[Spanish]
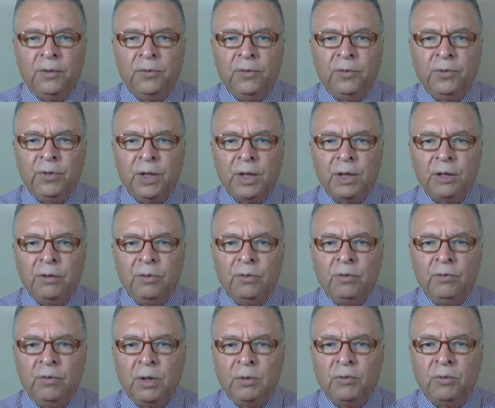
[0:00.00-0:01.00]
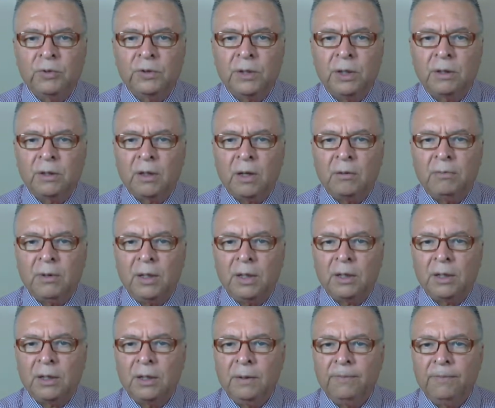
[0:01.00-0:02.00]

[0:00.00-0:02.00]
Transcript: fundar un nuevo Central Bank,